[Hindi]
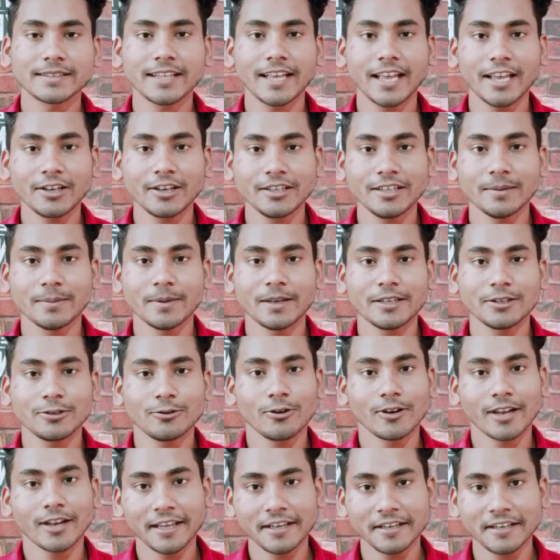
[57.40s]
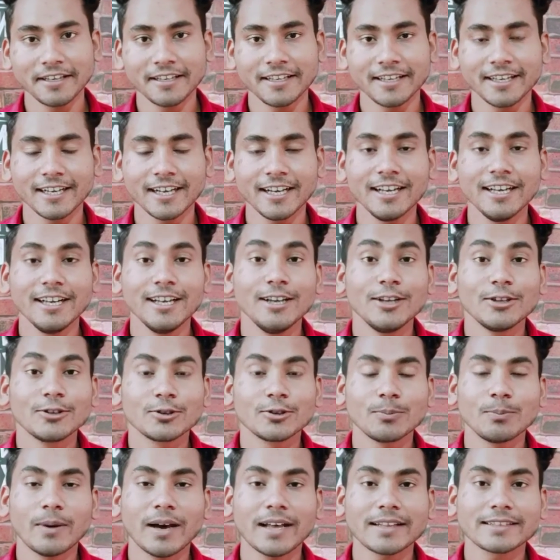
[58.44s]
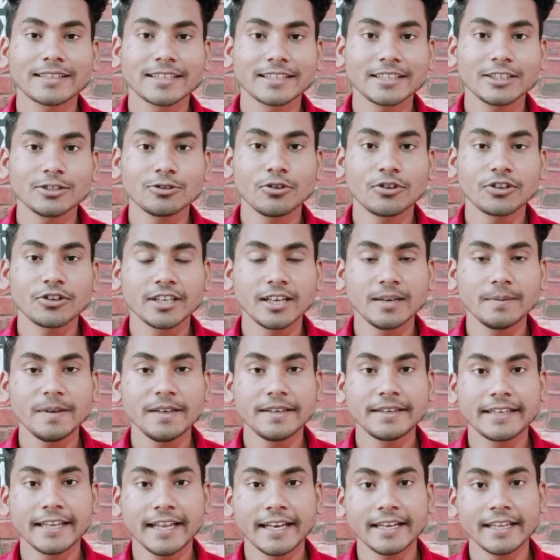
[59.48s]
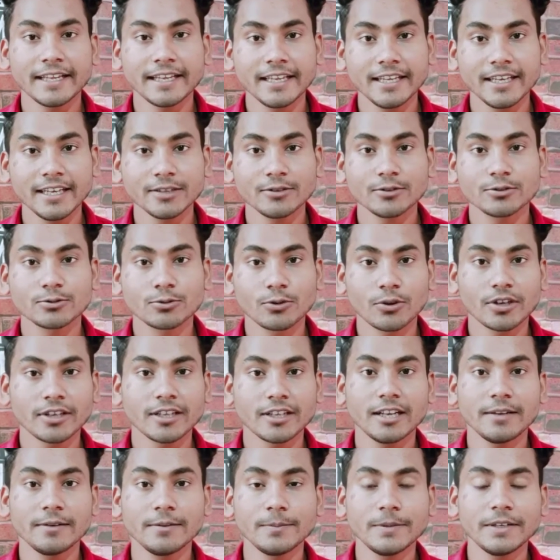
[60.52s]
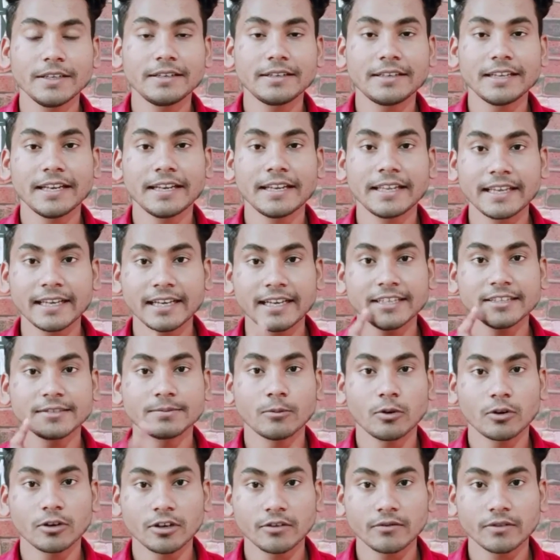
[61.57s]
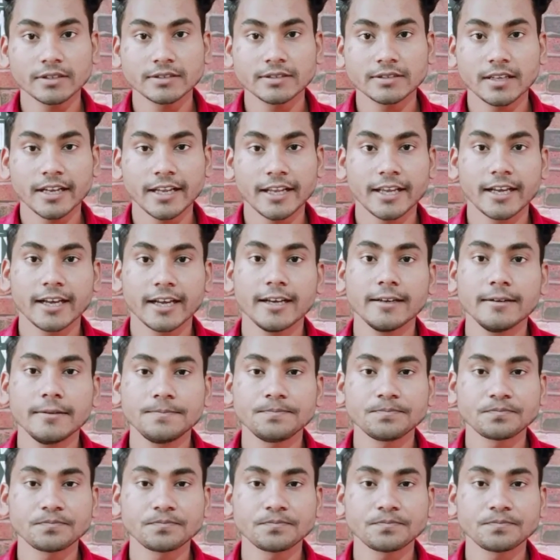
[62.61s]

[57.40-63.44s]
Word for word: आएगी हमारी तो लाइक करिएगा तो बात करते हैं जो रियल मी टेन ए है दोस्तों रियल मी टेन ए का स्मॉलर वर्जन रहेगा